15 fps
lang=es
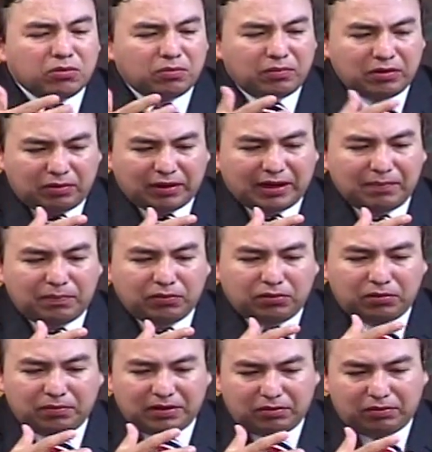Bueno, aquel
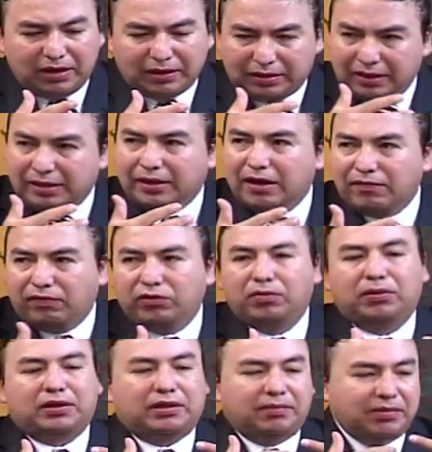punto medular, sin entrar al fondo,
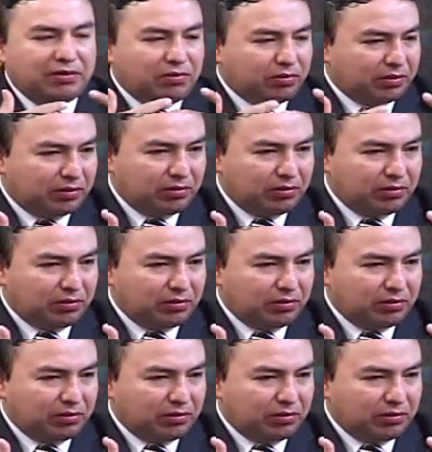porque también no,